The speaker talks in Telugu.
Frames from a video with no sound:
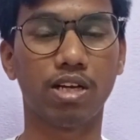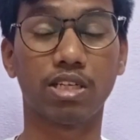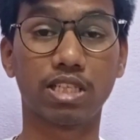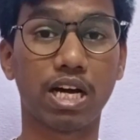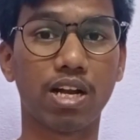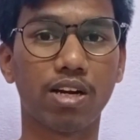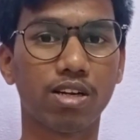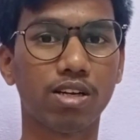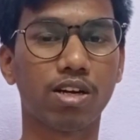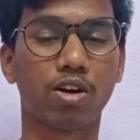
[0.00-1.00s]
అసలు చాలా
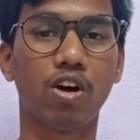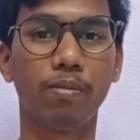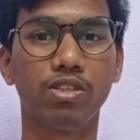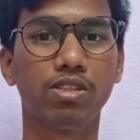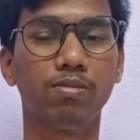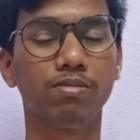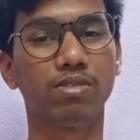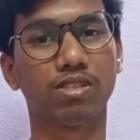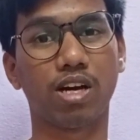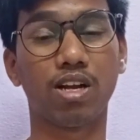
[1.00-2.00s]
అంటే ఆ కాంపిటీషన్
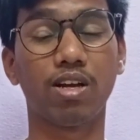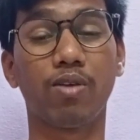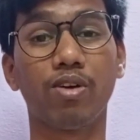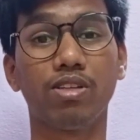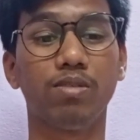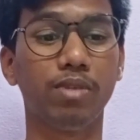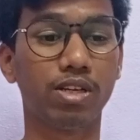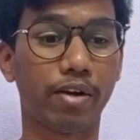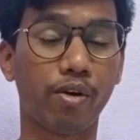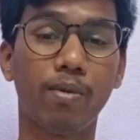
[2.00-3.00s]
చాలా ఎక్కువ అవుతుంది
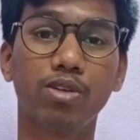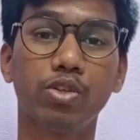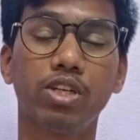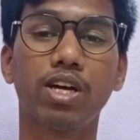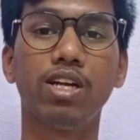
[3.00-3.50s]
మీకు ఎక్కువ మార్క్స్ వచ్చినా